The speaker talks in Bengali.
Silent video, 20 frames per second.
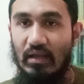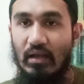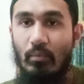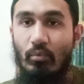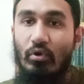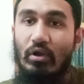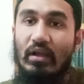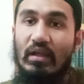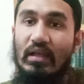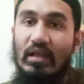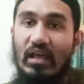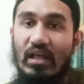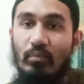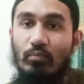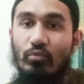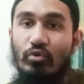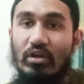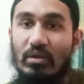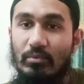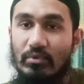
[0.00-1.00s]
এবং
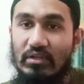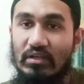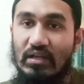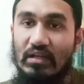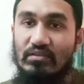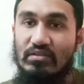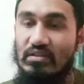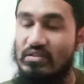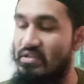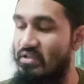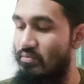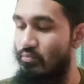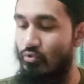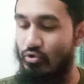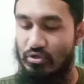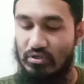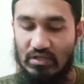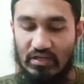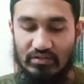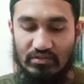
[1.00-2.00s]
এরপর আমাদের কাছে যে
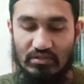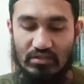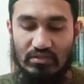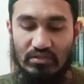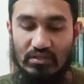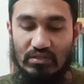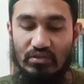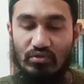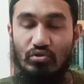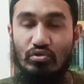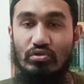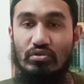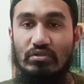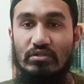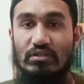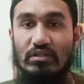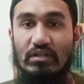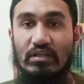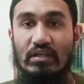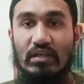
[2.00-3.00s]
বইটি আছে সেটি
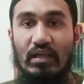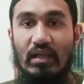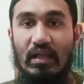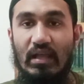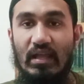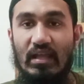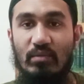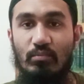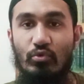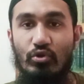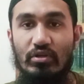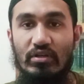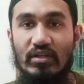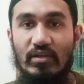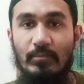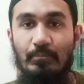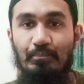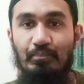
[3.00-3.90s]
হচ্ছে গিয়ে এই বইটি